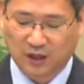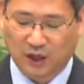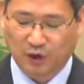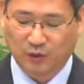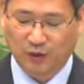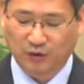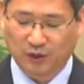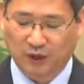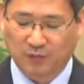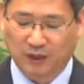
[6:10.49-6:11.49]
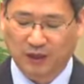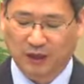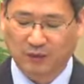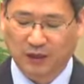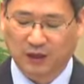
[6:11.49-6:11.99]
애굽의 군대를
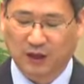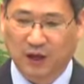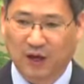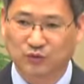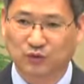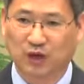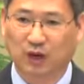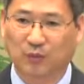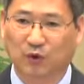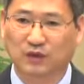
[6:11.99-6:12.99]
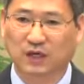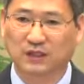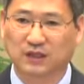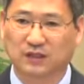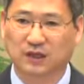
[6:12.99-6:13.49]
바다 밑에 한순간에
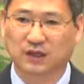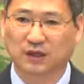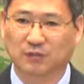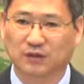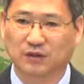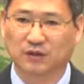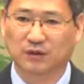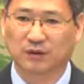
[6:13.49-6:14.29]
몰살시키셨기 때문이지요.